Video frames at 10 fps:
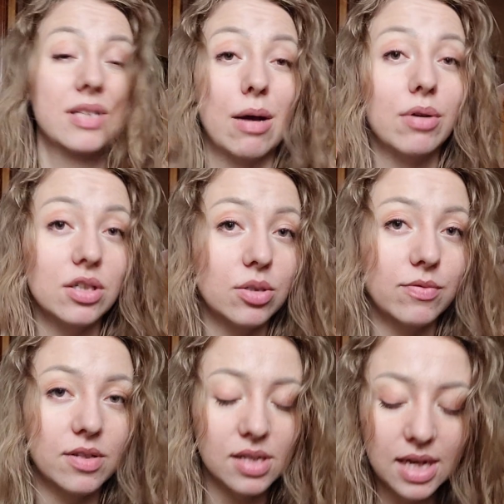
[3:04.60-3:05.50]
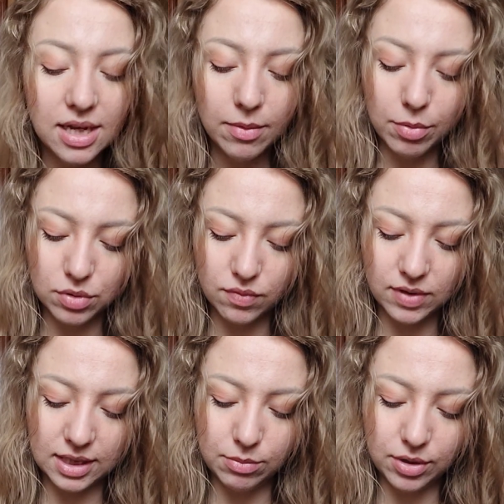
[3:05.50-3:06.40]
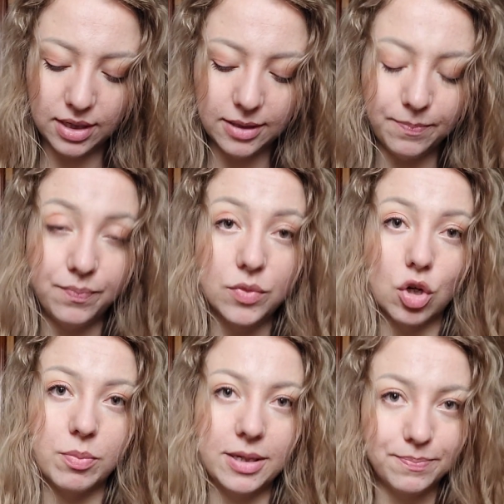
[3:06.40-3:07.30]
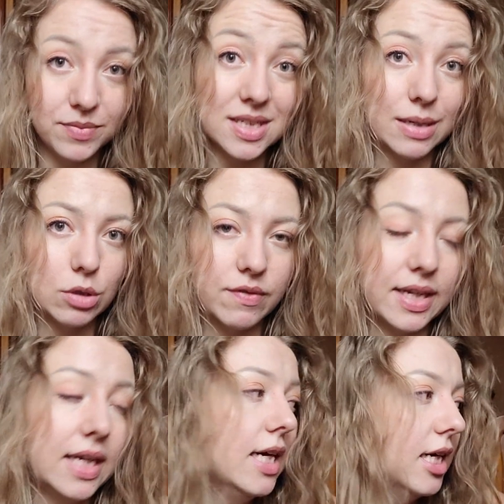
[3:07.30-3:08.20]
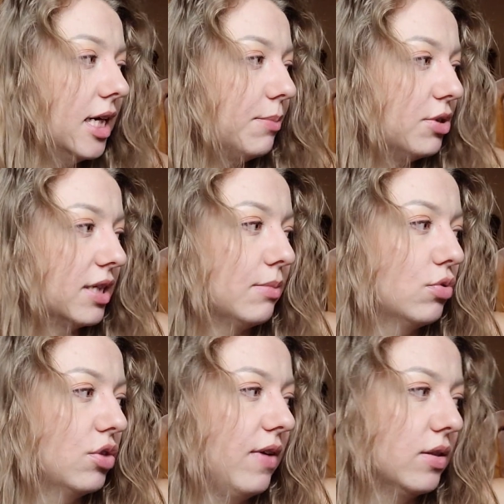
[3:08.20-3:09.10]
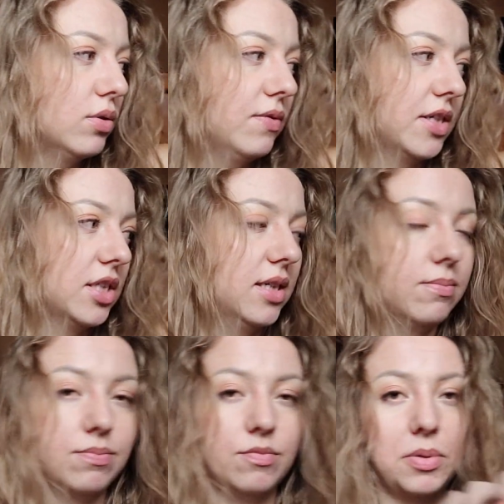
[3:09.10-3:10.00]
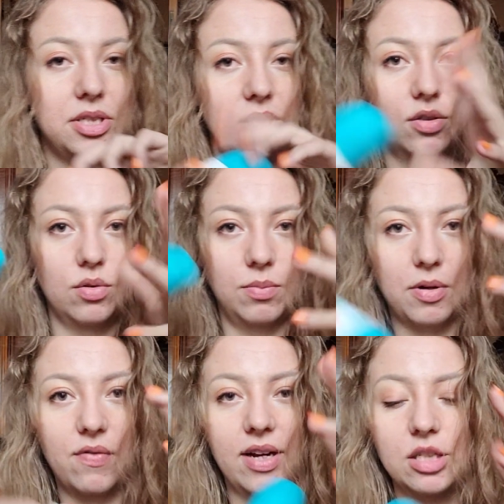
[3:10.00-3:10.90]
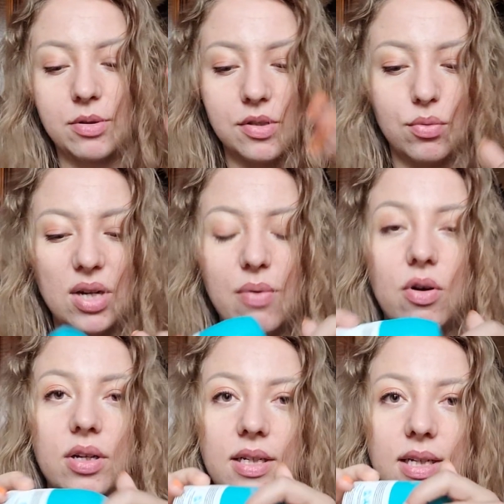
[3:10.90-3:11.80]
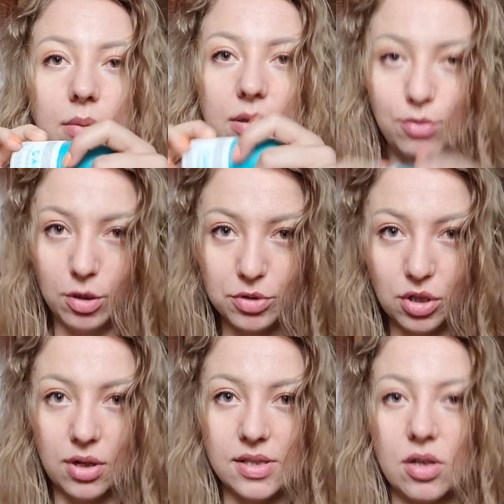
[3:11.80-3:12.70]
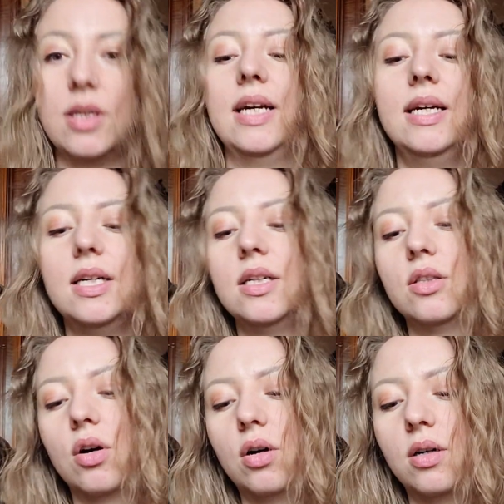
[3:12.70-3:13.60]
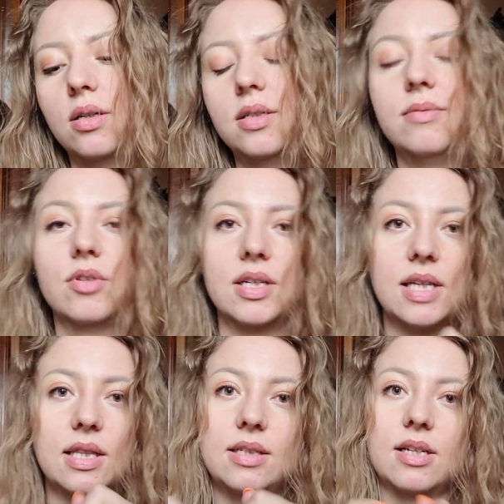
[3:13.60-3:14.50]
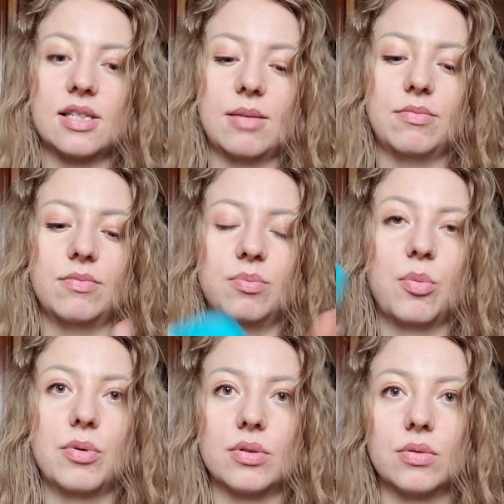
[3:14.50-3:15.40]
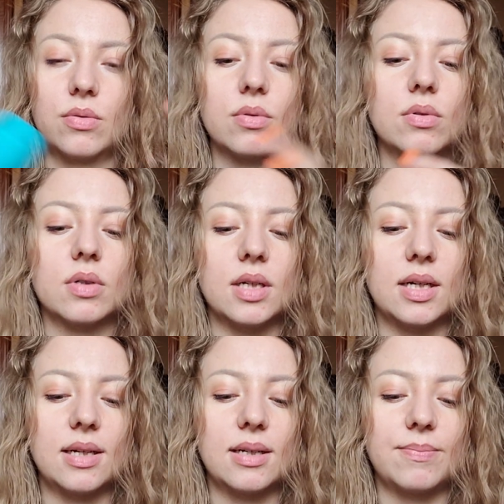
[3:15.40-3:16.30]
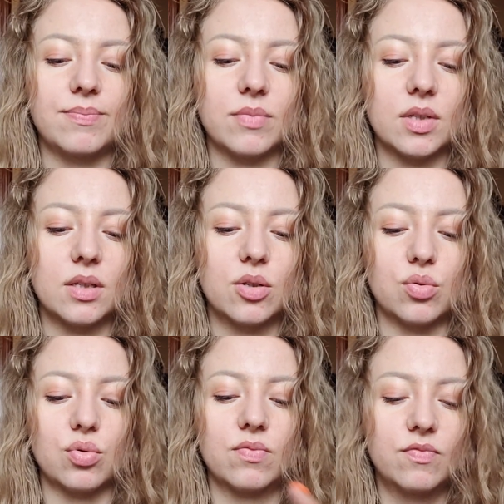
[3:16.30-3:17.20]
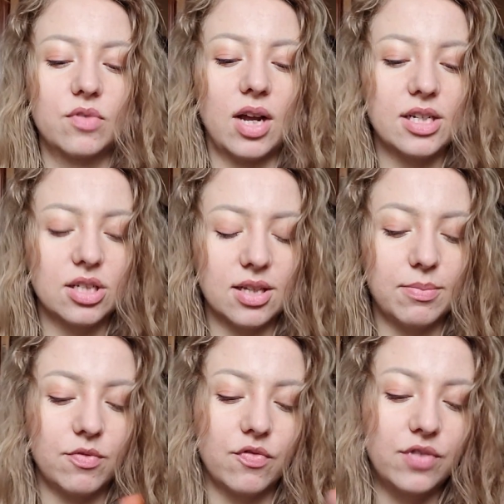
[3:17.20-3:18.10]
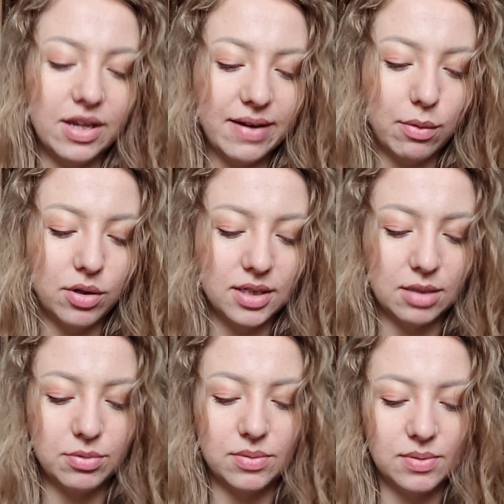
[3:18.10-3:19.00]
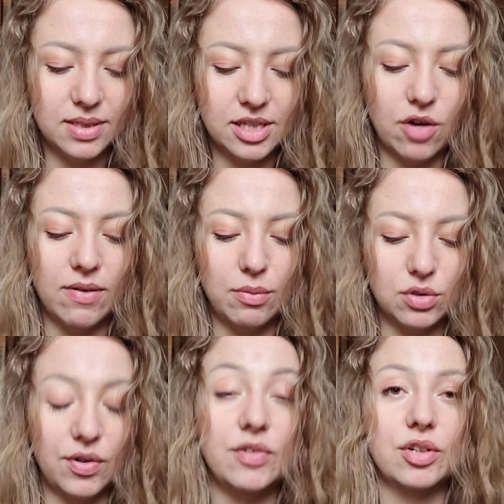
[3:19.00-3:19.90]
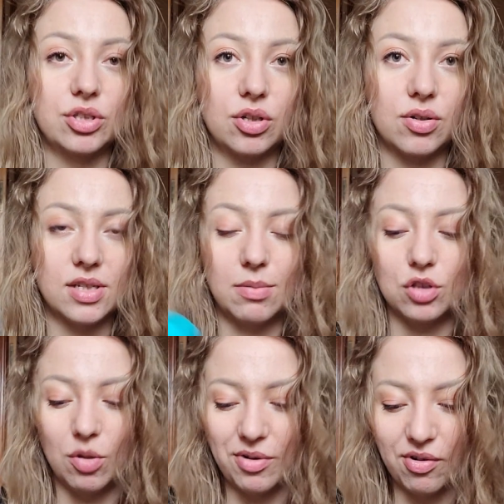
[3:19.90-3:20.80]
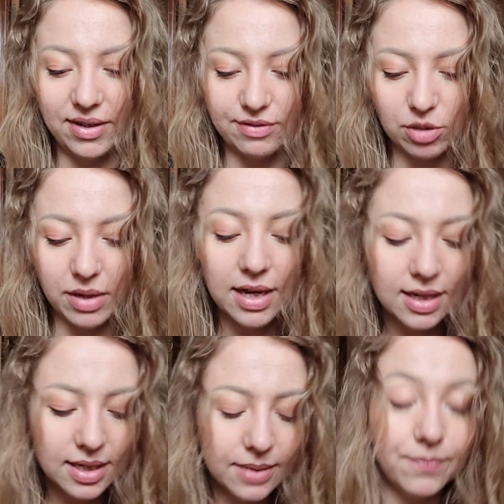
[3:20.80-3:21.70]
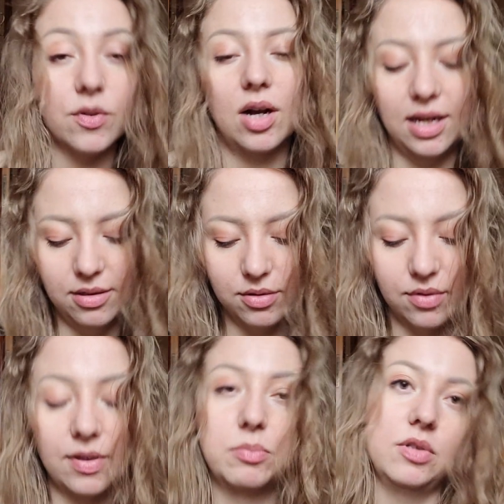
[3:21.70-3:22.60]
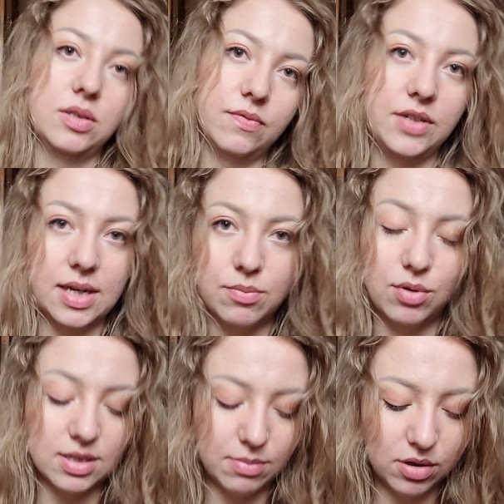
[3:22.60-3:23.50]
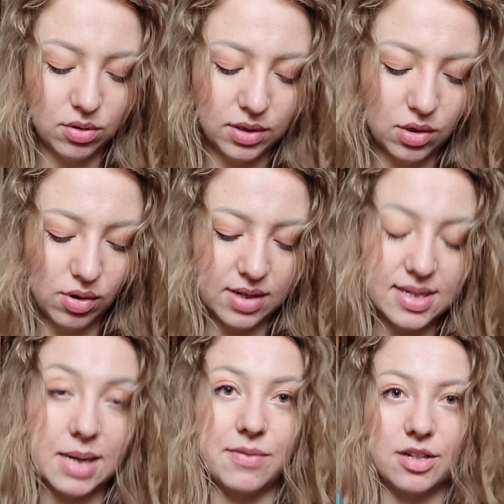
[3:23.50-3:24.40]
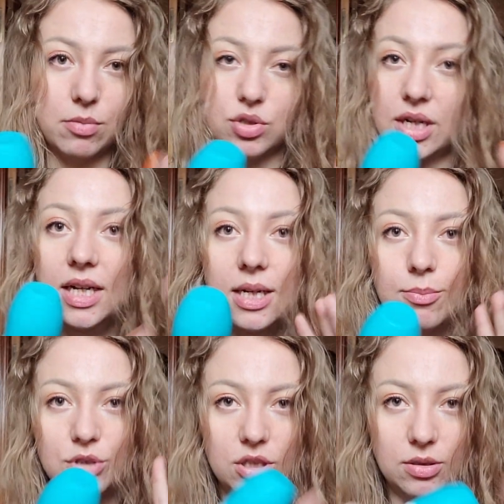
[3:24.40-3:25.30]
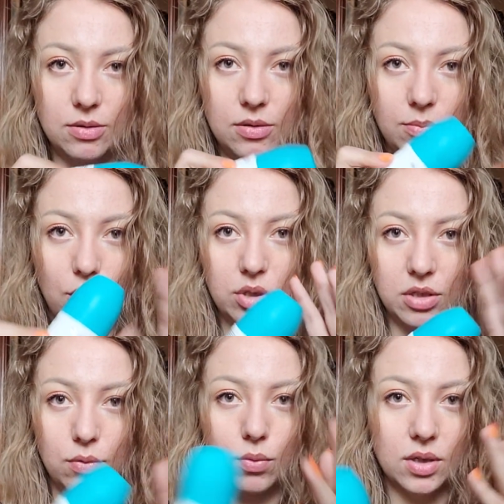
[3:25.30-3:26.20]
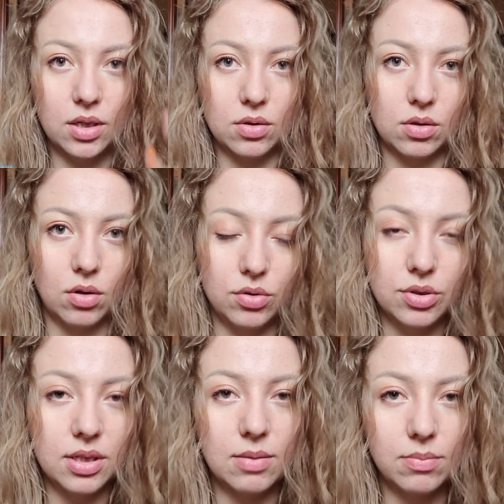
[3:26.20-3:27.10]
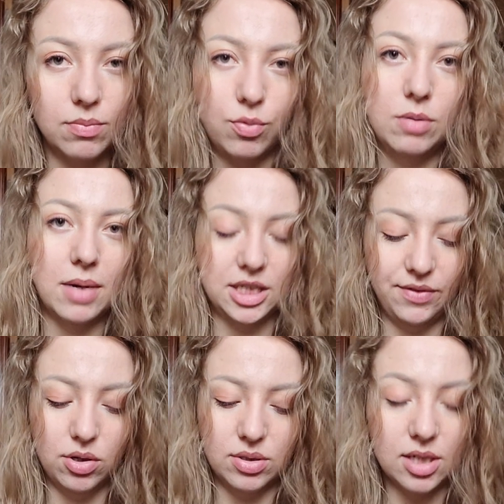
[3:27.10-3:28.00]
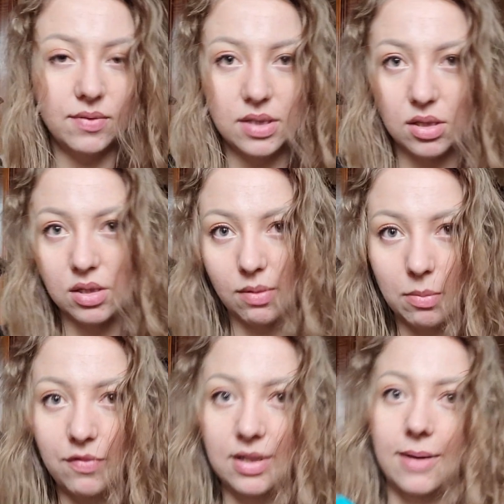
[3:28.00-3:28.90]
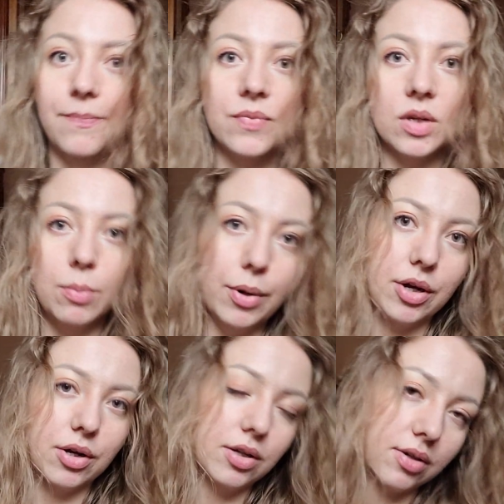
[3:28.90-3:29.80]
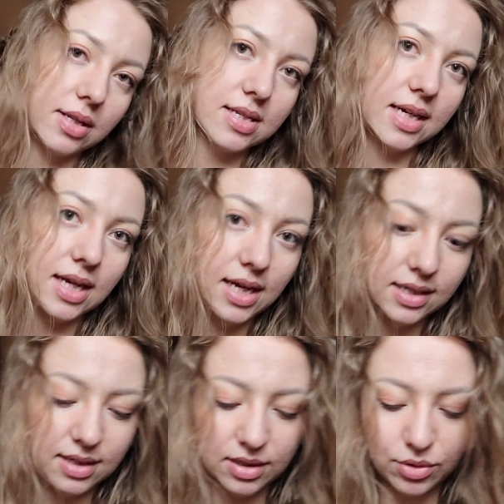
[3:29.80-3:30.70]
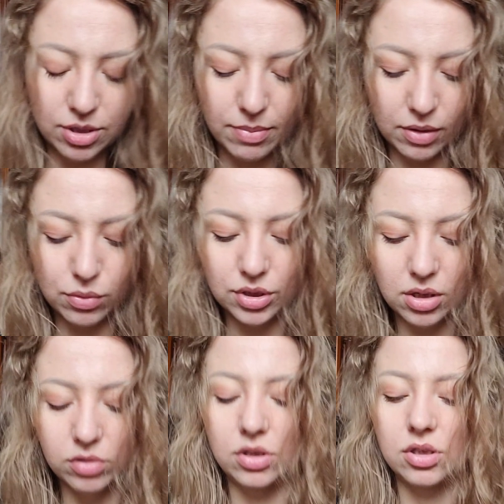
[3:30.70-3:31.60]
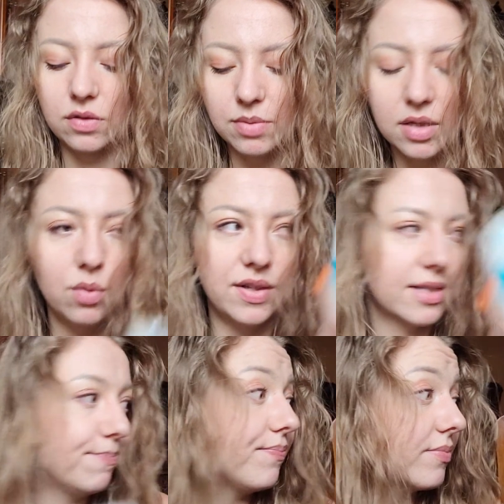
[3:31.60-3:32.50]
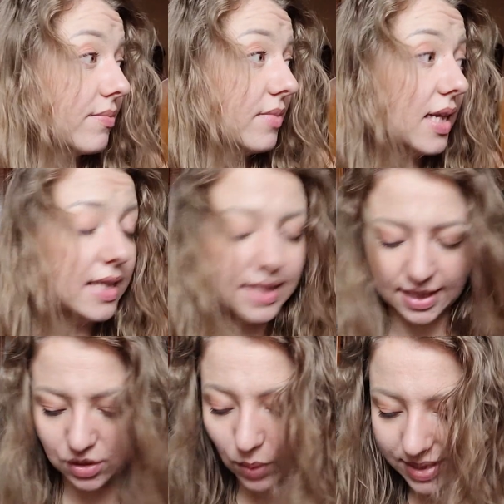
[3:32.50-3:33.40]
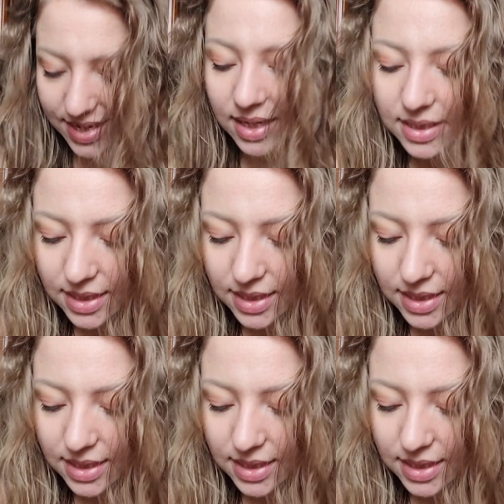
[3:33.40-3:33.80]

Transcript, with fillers: saunie, szczerze mówiąc, po prostu takiej mojej mm, torbie saunowej. Yy, przy takim używaniu i właśnie w momencie, gdy to opakowanie się mocno ruszało i jakby nie było dobrze dokręcone, to yy, no niestety czasem po prostu, yy, no cóż, trochę się tam wylewało i jakby nie zachowało swojej świeżości do końca samo to opakowanie w sobie, no ale no to jakby wina była samego niedokręcenia, wiadomo, że przy poruszeniu kulki, no to o to chodzi, że ten płyn ma się wydostać, więc to jest jakby wina mojego niedokręcenia, a nie jakiegoś tam braku szczelności czy coś w tym stylu, więc Taka sytuacja.